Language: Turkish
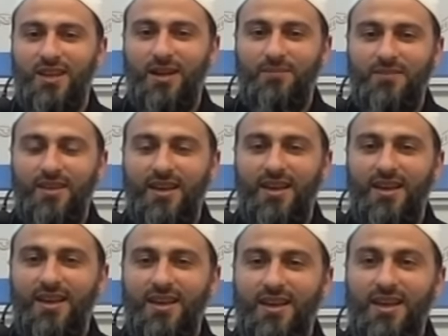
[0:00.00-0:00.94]
vesselam
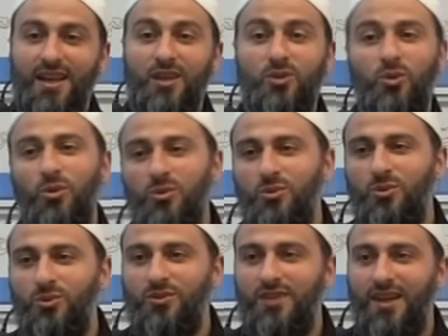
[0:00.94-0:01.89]
ilk on
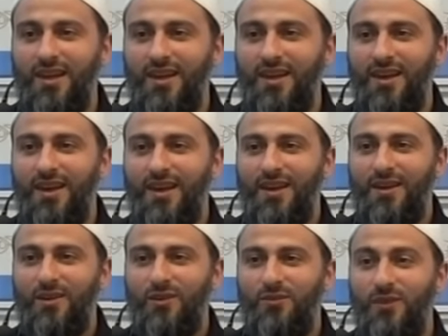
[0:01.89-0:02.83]
gününde
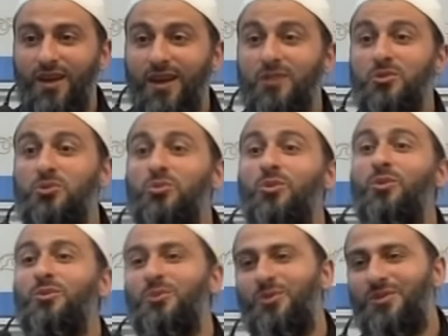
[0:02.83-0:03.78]
veya son
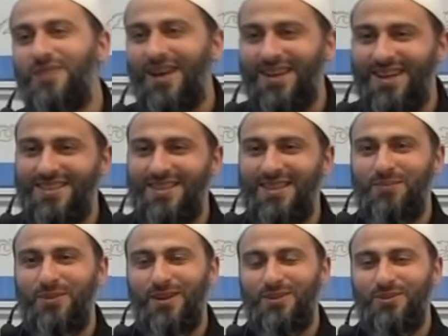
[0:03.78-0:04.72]
on gününde arayın
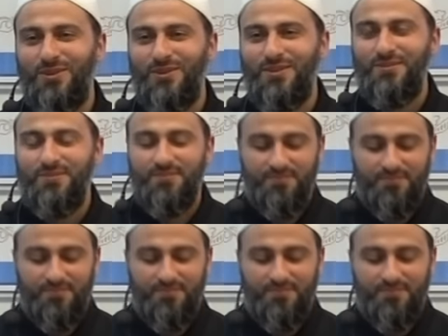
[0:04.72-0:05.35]
dedi bana diyor.